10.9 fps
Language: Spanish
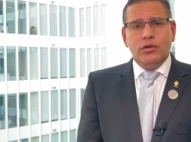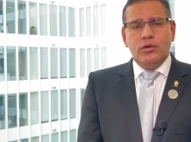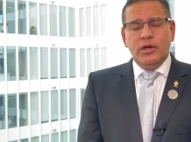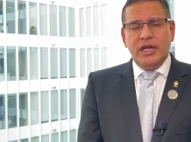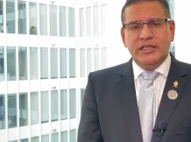
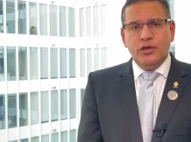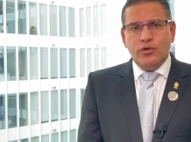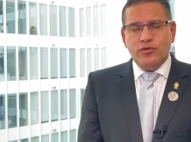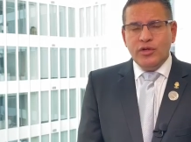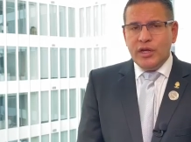con el
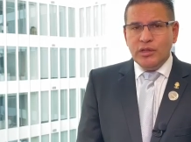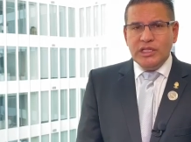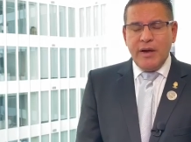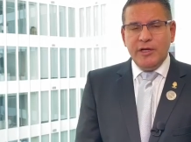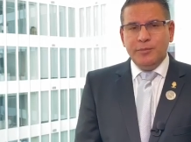señor Rodrigo
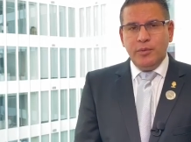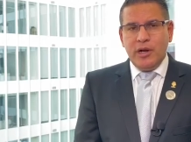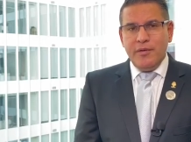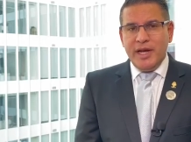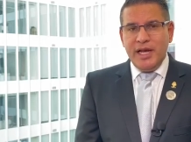Chávez
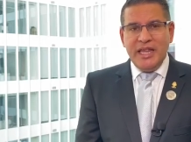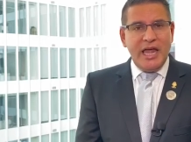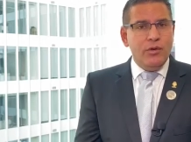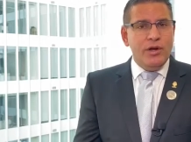por haberle dado